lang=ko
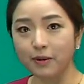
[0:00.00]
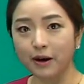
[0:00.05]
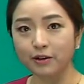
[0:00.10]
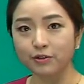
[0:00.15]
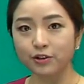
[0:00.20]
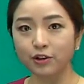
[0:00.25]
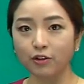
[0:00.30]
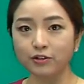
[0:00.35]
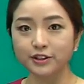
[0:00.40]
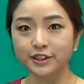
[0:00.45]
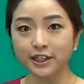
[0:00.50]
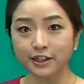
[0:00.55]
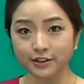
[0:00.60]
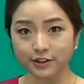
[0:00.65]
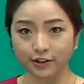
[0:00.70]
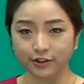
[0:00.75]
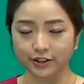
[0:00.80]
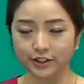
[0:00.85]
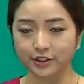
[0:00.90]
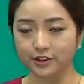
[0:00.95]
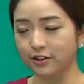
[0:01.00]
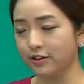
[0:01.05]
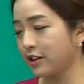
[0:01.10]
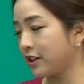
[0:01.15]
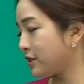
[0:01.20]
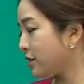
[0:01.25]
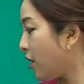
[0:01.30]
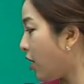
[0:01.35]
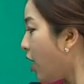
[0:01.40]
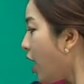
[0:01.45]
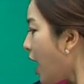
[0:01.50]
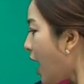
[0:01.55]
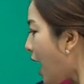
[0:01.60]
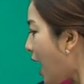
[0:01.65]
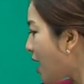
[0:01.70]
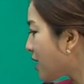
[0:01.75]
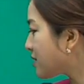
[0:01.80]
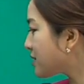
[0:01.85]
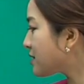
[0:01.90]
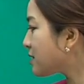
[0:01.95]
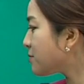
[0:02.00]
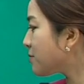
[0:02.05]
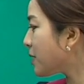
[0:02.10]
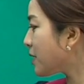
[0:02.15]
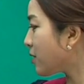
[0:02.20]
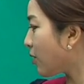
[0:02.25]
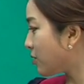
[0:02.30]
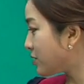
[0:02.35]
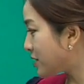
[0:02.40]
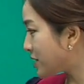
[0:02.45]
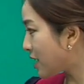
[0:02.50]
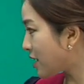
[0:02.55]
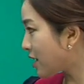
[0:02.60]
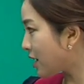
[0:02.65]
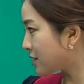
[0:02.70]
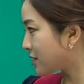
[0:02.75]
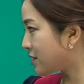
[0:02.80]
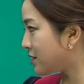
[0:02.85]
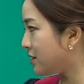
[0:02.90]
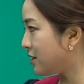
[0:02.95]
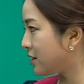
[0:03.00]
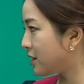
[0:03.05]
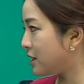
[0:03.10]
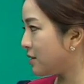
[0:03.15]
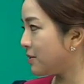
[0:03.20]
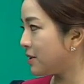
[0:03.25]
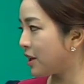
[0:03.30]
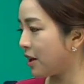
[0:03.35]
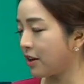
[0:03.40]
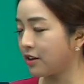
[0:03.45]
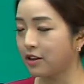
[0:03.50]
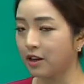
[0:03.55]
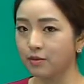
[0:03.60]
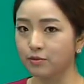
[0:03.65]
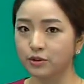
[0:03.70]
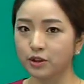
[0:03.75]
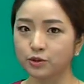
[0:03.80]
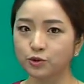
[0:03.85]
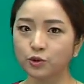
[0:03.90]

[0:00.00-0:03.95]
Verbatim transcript: 바로 연장선이죠. 그래서 학습의 연장 같은 느낌이 되기 때문에